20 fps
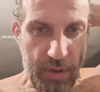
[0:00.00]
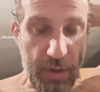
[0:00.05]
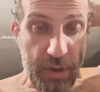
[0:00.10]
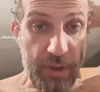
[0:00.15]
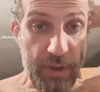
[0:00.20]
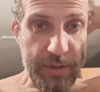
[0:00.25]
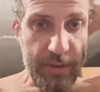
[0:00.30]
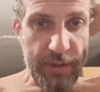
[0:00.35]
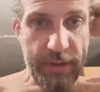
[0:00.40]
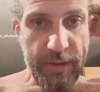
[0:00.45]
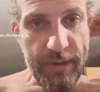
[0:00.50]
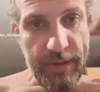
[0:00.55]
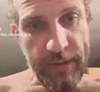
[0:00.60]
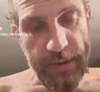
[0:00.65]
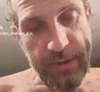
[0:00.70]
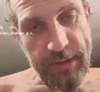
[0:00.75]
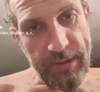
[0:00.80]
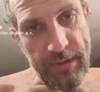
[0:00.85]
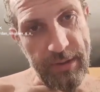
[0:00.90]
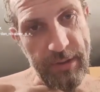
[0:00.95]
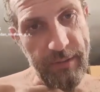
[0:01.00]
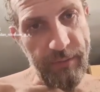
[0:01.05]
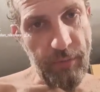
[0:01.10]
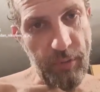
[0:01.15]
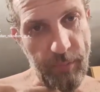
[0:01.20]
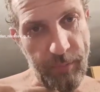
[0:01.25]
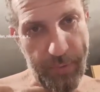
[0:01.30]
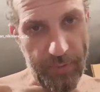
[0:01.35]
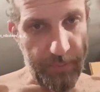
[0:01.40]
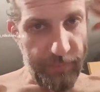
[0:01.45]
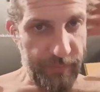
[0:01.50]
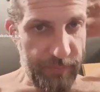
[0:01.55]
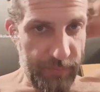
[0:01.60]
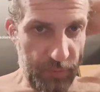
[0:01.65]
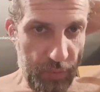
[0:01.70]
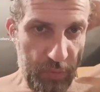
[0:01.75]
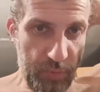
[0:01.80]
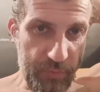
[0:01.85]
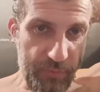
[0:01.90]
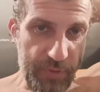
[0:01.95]
А, да, для Европы.
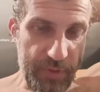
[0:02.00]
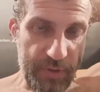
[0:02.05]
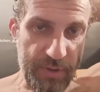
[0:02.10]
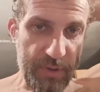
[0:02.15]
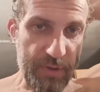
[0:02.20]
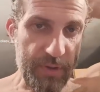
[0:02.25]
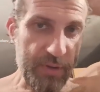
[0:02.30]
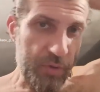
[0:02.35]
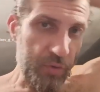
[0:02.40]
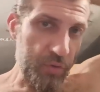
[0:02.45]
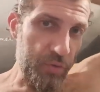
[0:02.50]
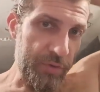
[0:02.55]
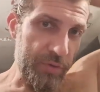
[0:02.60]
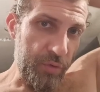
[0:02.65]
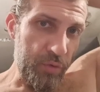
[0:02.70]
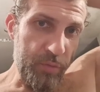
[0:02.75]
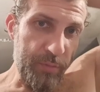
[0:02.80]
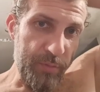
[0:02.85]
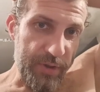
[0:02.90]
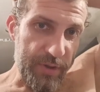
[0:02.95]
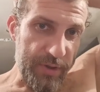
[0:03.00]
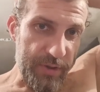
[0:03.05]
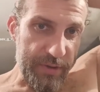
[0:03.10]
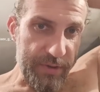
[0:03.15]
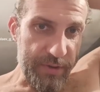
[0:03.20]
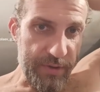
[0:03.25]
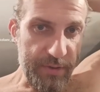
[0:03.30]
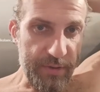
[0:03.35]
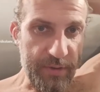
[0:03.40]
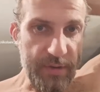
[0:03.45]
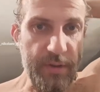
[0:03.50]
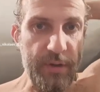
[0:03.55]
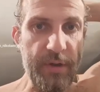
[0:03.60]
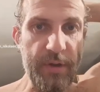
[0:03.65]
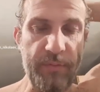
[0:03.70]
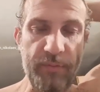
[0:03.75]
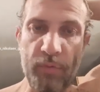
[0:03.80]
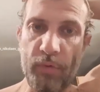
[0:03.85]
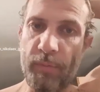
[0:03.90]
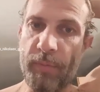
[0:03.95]
Ну, вы хорошо задумаетесь,
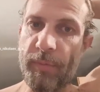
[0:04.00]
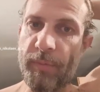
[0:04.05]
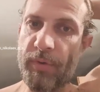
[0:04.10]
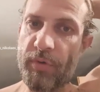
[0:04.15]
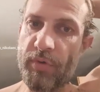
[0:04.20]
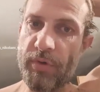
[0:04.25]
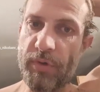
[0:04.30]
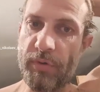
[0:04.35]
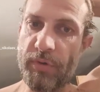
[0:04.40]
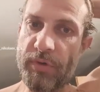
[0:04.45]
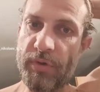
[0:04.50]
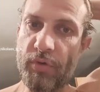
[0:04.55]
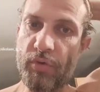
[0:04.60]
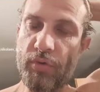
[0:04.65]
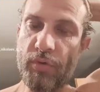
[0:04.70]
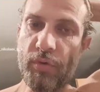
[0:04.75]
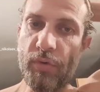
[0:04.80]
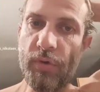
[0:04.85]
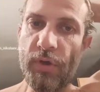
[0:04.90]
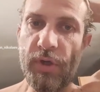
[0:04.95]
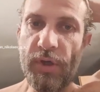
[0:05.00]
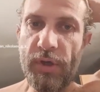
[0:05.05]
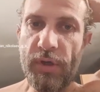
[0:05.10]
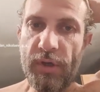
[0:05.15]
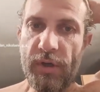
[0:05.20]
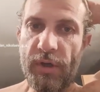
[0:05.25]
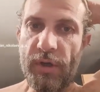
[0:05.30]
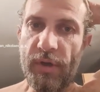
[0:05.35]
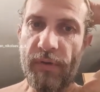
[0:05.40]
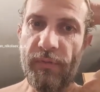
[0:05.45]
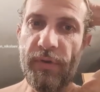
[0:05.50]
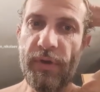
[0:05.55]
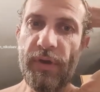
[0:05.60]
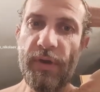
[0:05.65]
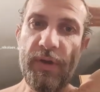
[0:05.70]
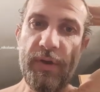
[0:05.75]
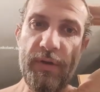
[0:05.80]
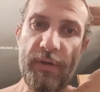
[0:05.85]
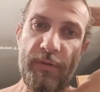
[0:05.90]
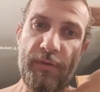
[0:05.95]
Европа, пожалуйста, что
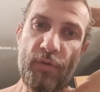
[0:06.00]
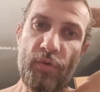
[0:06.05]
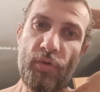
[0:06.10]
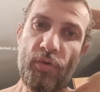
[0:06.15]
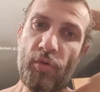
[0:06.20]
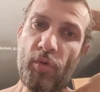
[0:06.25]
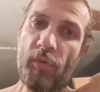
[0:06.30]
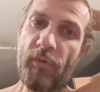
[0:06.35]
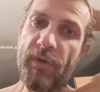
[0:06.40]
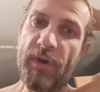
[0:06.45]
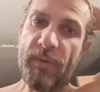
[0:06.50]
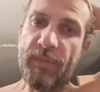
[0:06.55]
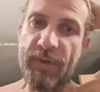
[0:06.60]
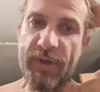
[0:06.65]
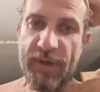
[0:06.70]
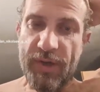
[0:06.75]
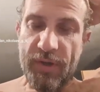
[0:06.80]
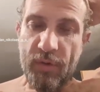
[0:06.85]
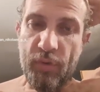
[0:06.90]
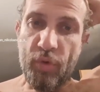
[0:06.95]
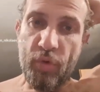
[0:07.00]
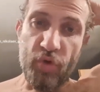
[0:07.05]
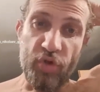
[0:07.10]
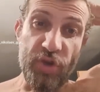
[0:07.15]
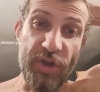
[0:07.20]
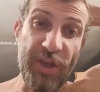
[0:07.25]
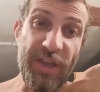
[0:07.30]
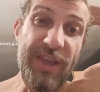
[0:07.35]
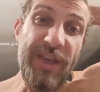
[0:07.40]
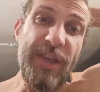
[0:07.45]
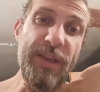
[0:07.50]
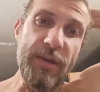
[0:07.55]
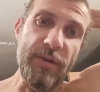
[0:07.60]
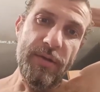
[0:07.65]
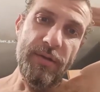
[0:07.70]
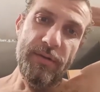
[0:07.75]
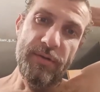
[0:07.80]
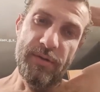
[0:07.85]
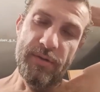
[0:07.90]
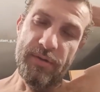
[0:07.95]
вы э, в то время, как хочет
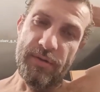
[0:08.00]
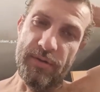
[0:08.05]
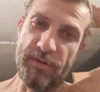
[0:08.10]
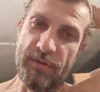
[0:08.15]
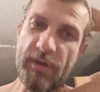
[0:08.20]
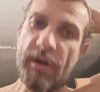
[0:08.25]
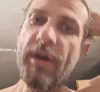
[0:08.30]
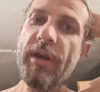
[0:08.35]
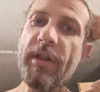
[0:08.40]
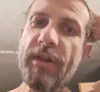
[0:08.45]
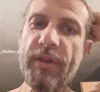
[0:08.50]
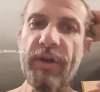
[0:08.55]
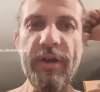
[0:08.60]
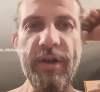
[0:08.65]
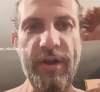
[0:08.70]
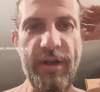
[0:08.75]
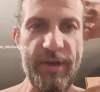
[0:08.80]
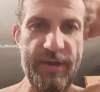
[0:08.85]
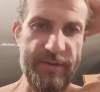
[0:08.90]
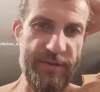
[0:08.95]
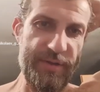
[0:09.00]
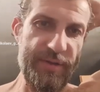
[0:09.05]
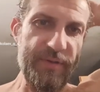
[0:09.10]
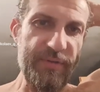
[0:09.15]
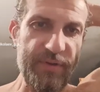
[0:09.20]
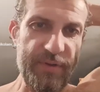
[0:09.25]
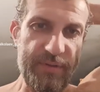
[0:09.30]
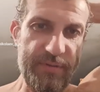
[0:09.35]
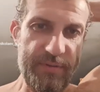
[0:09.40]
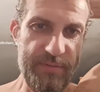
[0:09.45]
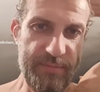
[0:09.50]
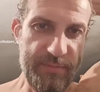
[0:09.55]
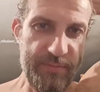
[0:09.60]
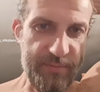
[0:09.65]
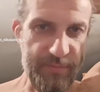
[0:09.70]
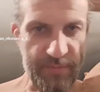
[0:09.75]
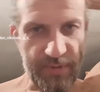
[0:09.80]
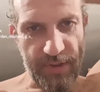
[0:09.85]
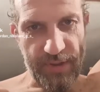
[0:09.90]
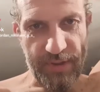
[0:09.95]
и ритарианство,
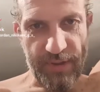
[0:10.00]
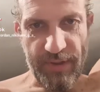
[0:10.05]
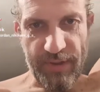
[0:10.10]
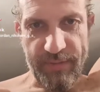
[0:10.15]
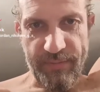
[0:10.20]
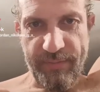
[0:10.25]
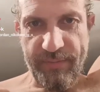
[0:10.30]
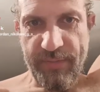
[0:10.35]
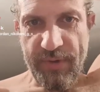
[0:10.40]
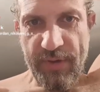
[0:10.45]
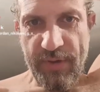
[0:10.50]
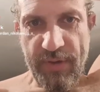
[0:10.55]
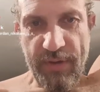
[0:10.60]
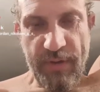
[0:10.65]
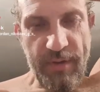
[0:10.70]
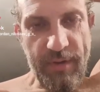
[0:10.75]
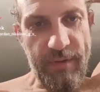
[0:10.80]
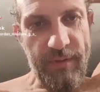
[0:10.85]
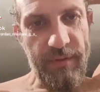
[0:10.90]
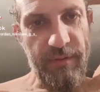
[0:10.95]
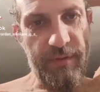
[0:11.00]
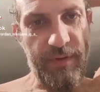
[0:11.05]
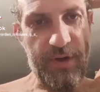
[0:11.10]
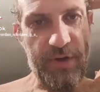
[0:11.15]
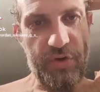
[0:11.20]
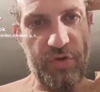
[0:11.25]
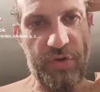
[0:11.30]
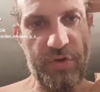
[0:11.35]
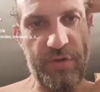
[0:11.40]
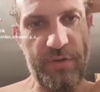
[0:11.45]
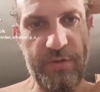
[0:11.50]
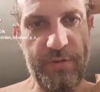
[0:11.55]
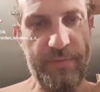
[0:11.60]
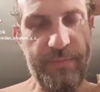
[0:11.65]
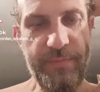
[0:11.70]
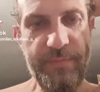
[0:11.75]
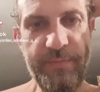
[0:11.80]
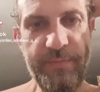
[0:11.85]
да, там ваши